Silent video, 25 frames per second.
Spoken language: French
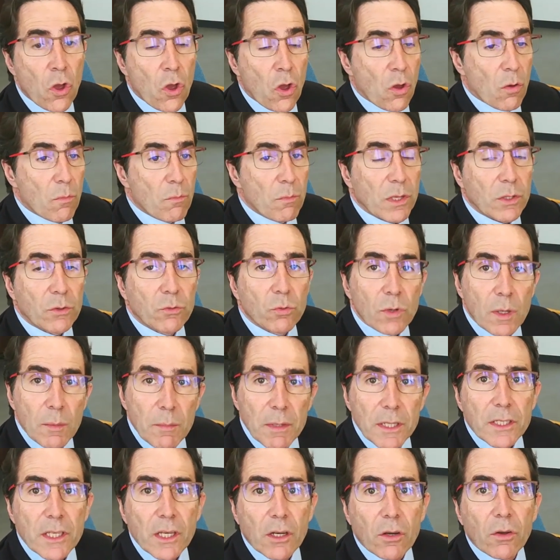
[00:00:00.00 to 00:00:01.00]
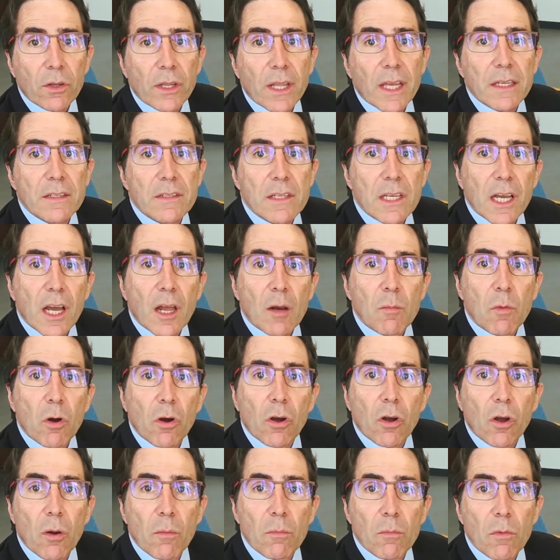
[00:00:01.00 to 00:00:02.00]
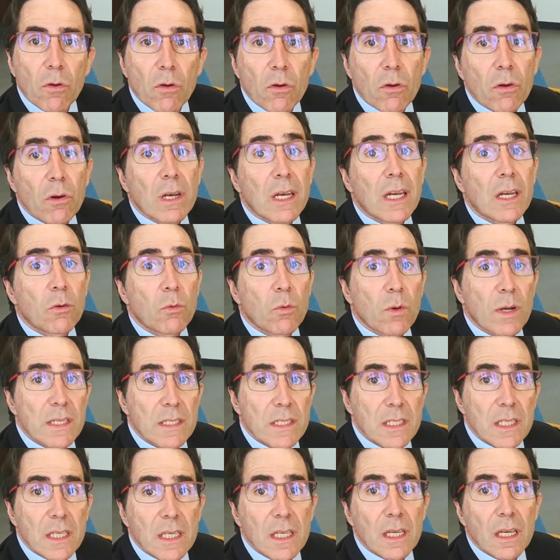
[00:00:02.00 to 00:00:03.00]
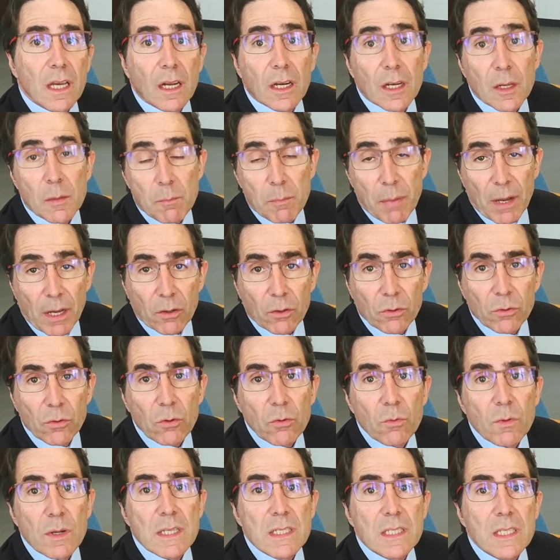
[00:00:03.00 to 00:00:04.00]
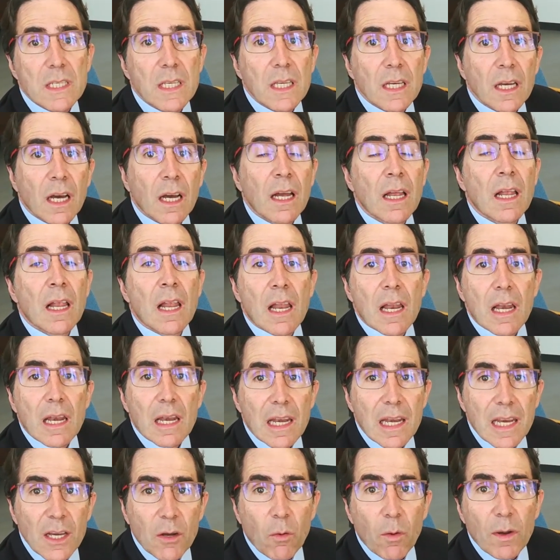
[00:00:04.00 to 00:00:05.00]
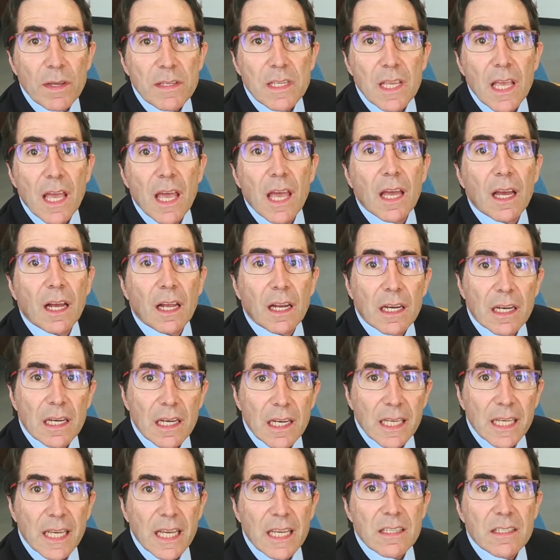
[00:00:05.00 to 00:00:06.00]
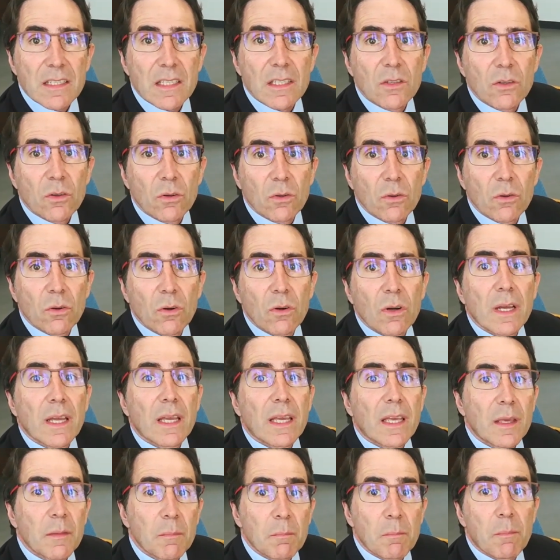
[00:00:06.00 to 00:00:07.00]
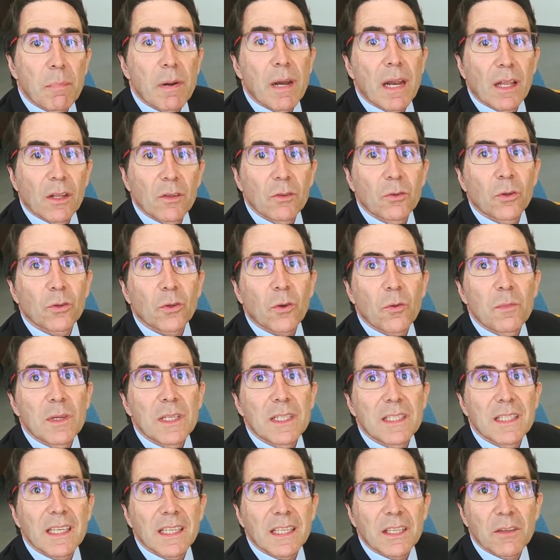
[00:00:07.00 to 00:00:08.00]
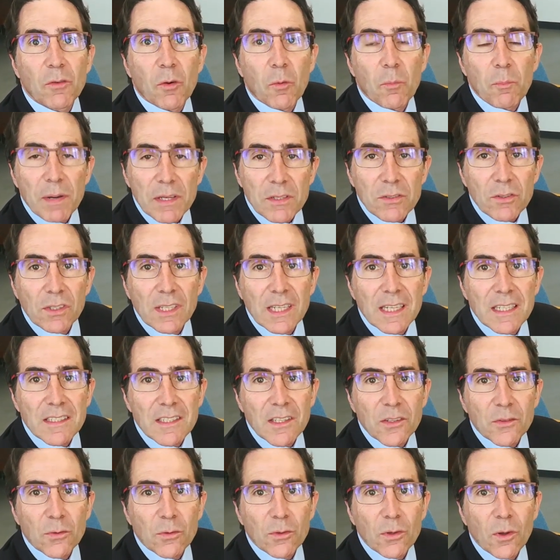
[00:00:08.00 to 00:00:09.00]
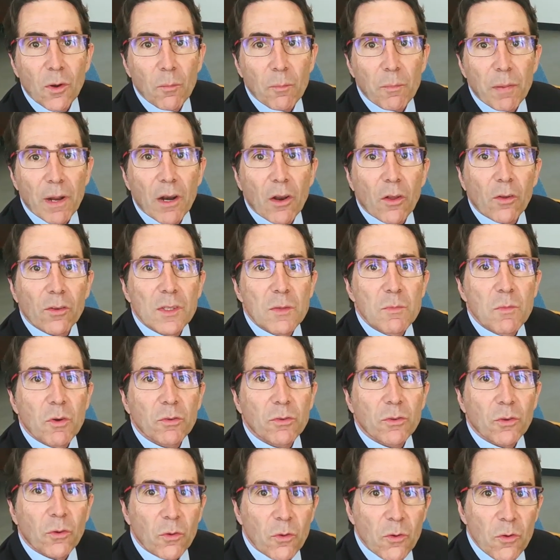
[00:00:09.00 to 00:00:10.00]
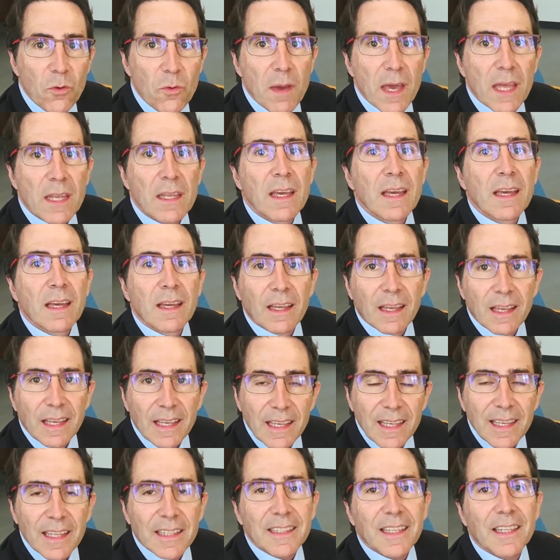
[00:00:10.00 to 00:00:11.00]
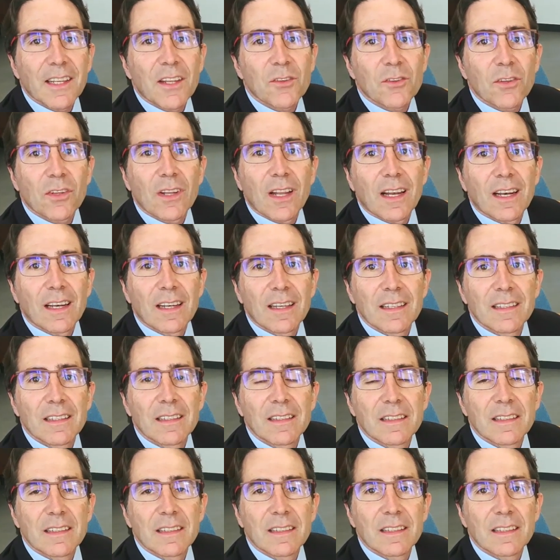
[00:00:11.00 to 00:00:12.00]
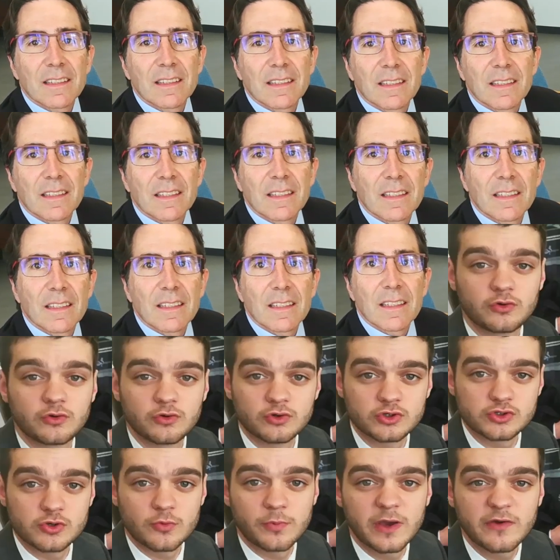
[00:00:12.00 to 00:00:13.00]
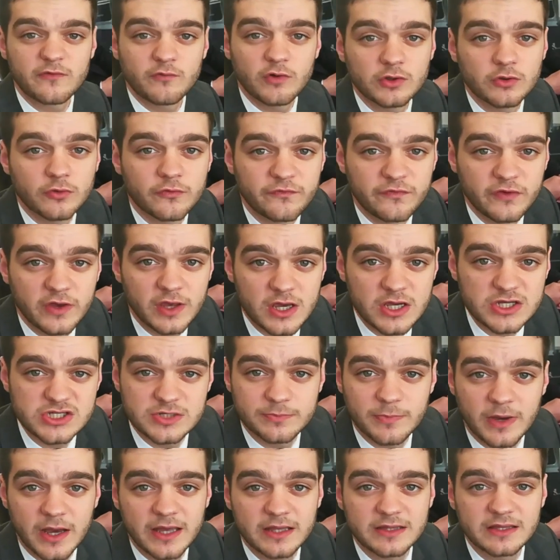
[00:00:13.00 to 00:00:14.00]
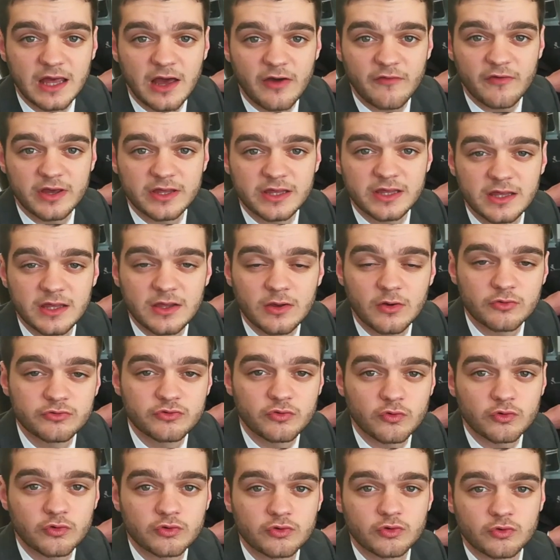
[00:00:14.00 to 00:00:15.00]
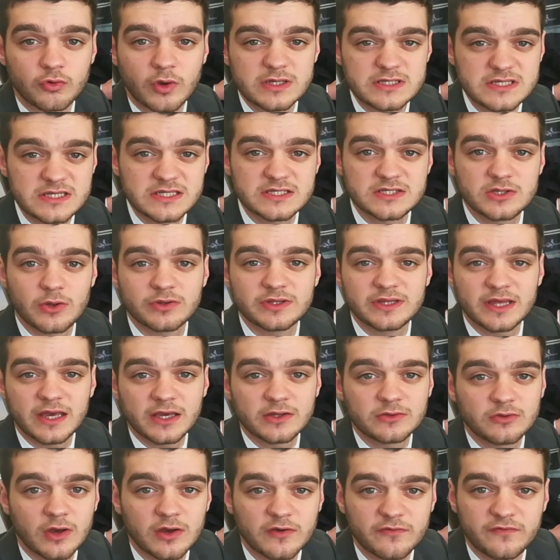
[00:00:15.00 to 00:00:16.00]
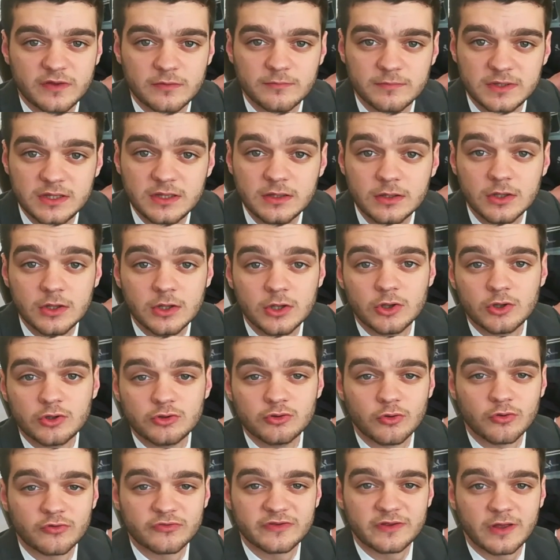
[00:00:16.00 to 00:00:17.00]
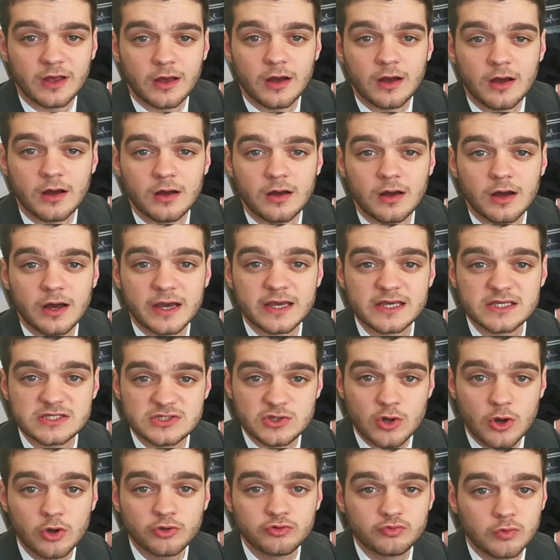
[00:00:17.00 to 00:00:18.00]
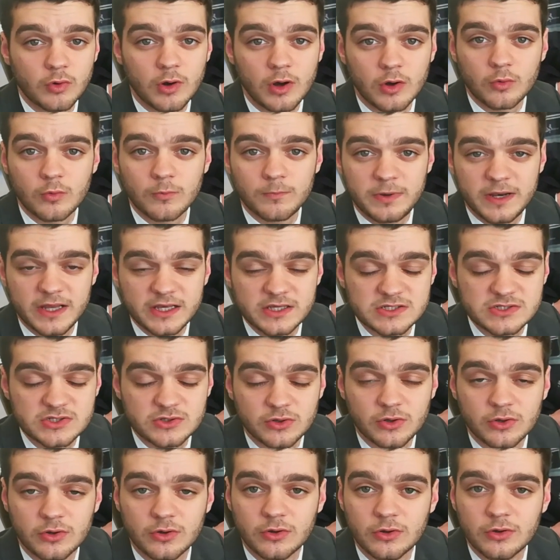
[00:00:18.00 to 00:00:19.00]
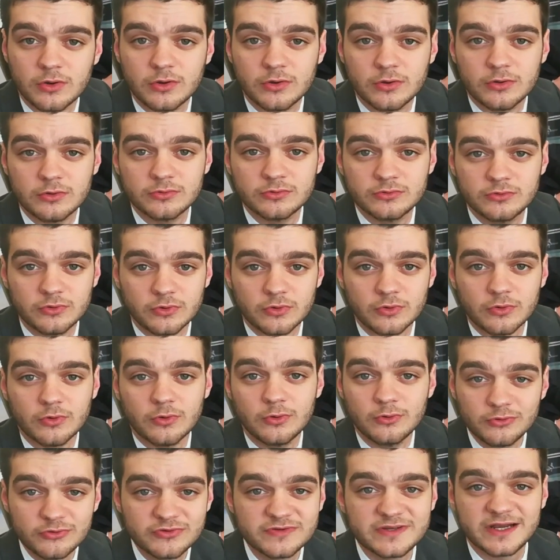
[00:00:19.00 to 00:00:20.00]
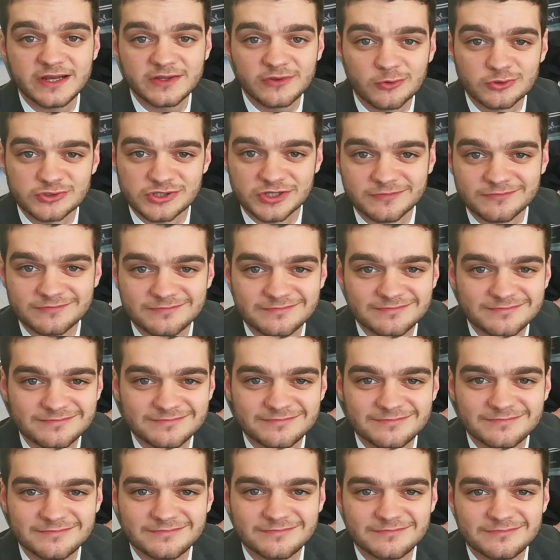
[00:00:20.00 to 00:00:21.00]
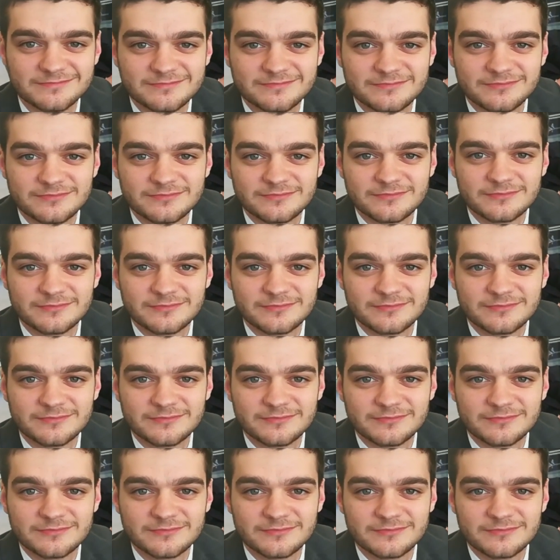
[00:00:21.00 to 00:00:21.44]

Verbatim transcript: mais tous les métiers connexes également comme euh, les loisirs, les parcs de loisirs, les croisières, les casinos et plein d'autres métiers qui vont passionner les étudiants par leur dimension humaine et internationale. Donc, euh, ce je prévois de faire, j'aimerais travailler en tant qu'assistant directeur FNB dans un resort ou un complexe euh, de luxe à l'étranger. Et j'ambitionne euh, par le